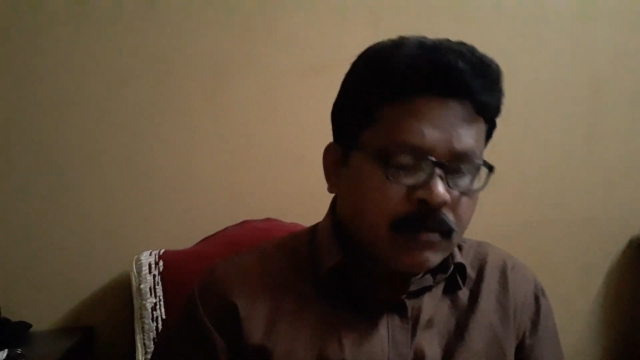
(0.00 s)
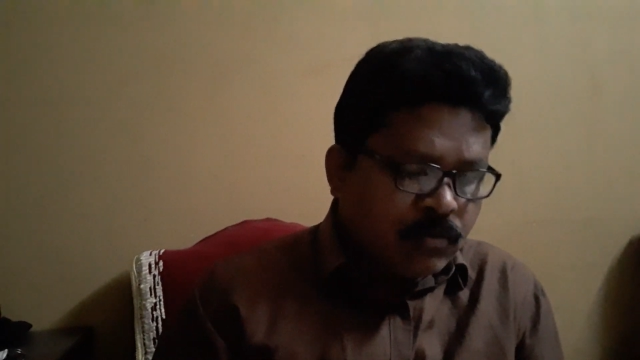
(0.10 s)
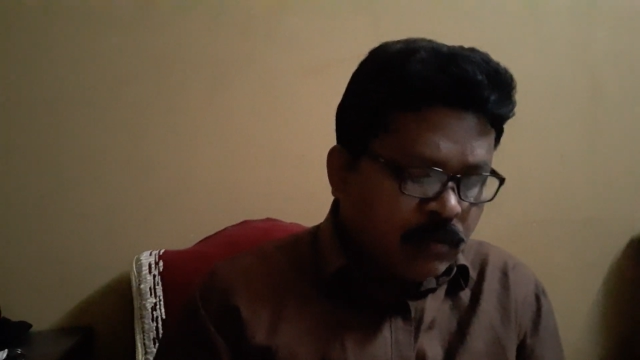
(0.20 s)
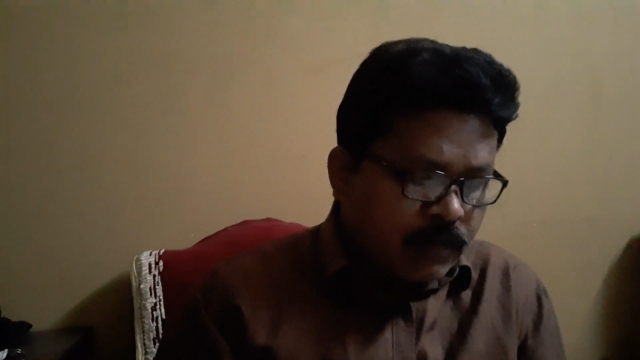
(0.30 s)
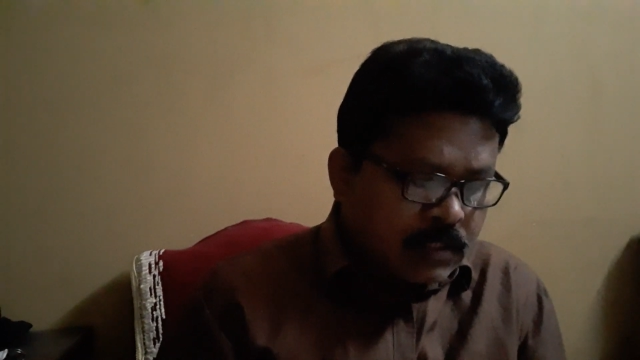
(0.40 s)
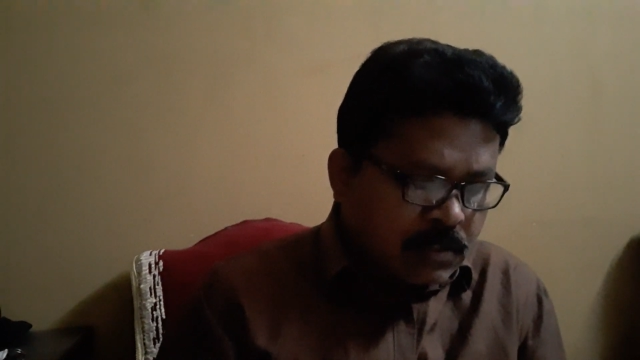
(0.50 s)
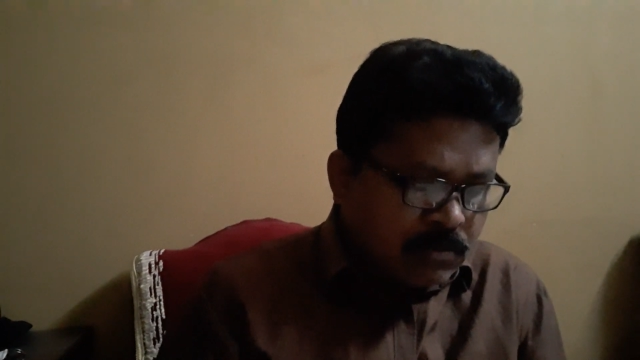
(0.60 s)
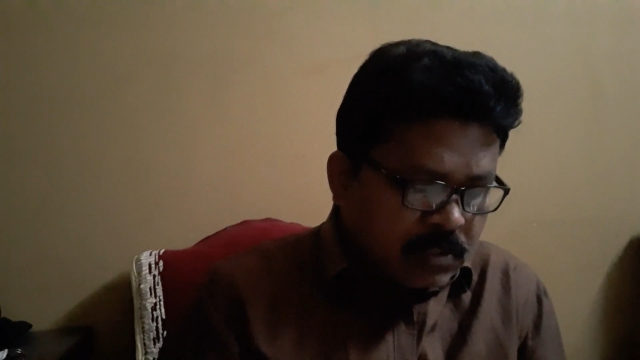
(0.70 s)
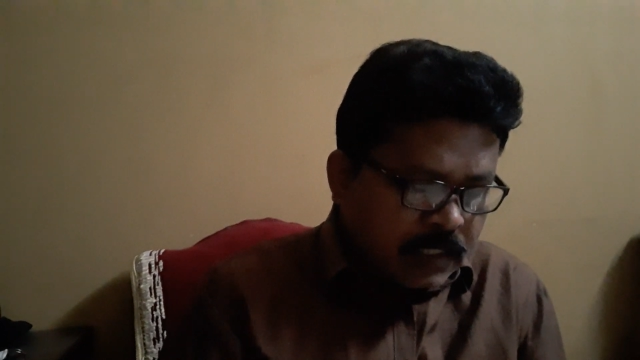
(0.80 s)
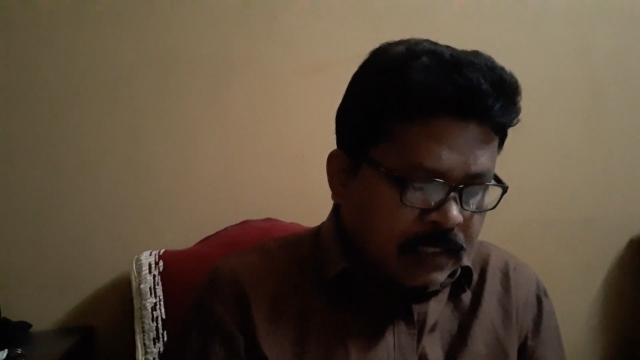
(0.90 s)
జూన్ ఫస్ట్
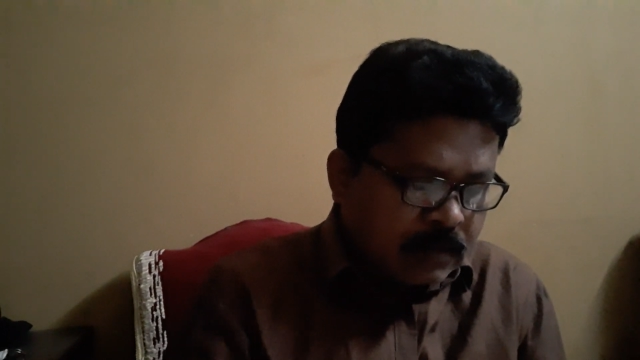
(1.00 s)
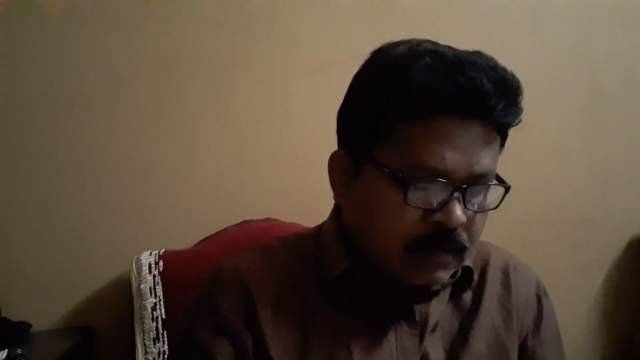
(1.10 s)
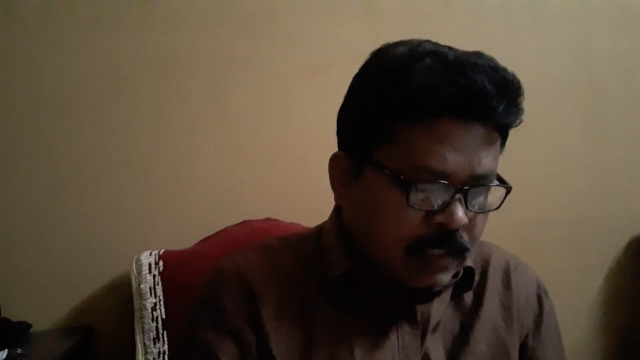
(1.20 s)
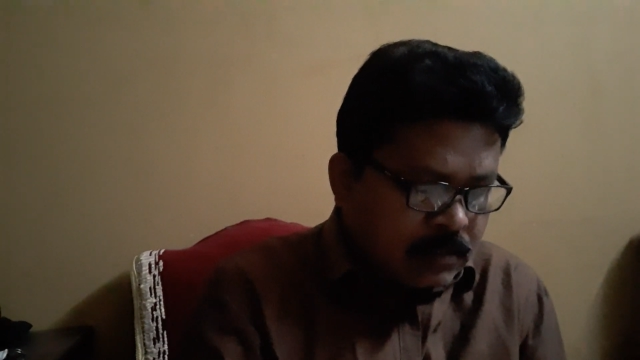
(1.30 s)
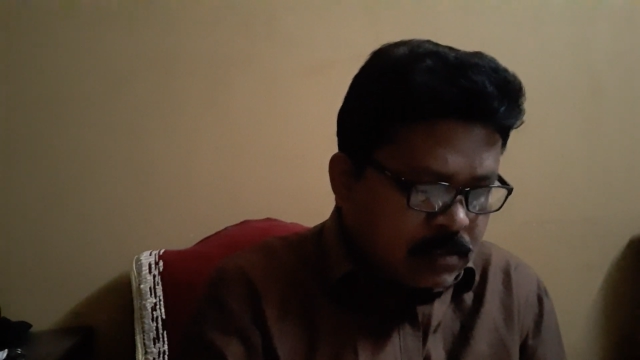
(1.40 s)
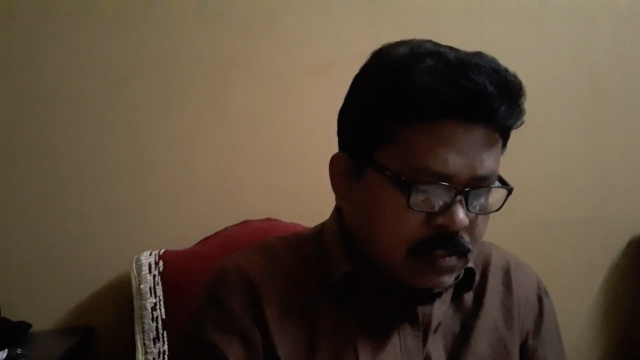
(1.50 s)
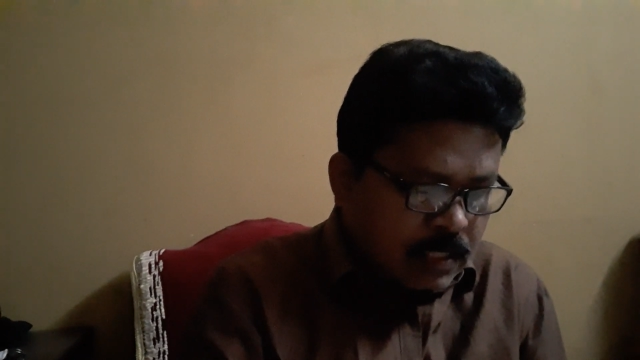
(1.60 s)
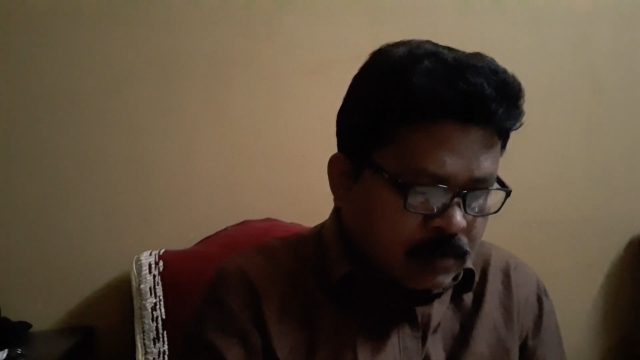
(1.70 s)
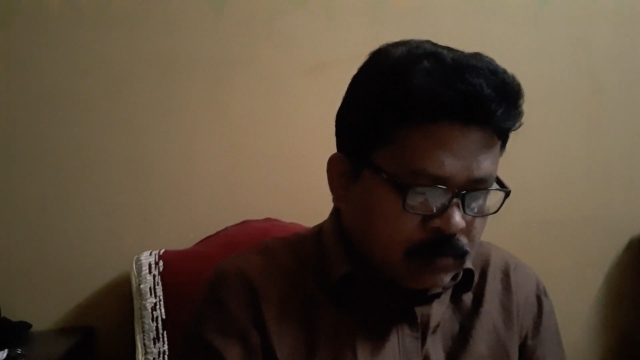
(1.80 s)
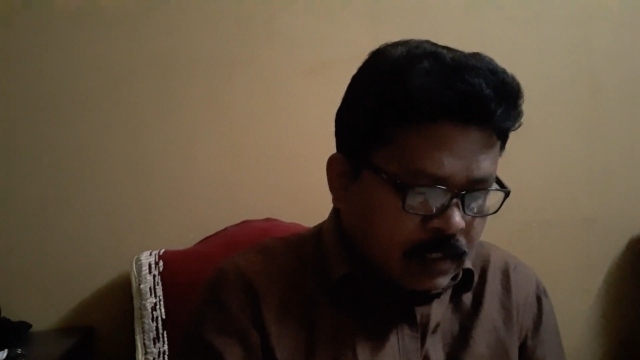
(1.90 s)
నుంచే క్లాసెస్
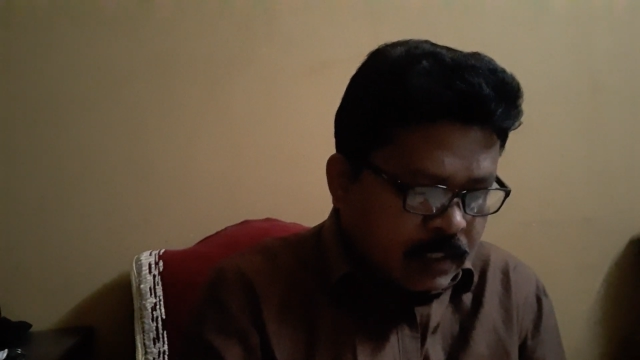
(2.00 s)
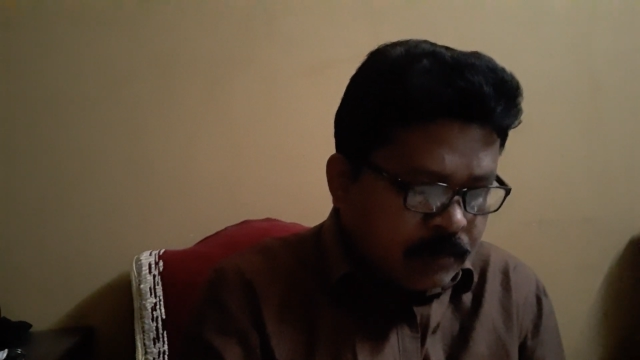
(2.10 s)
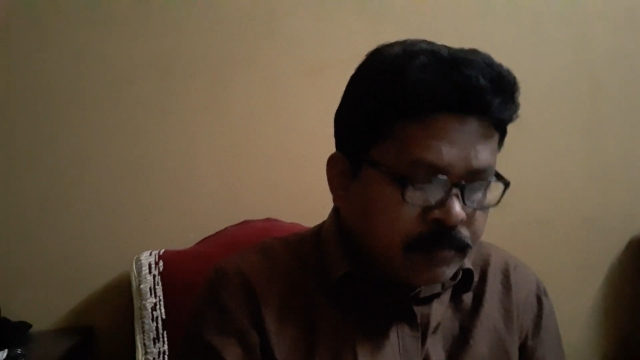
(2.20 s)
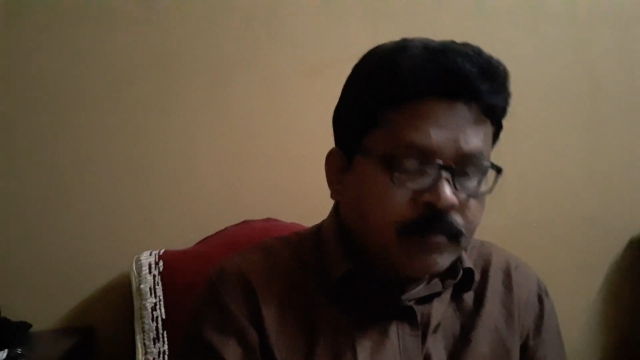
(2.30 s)
స్టార్ట్ అవుతాయి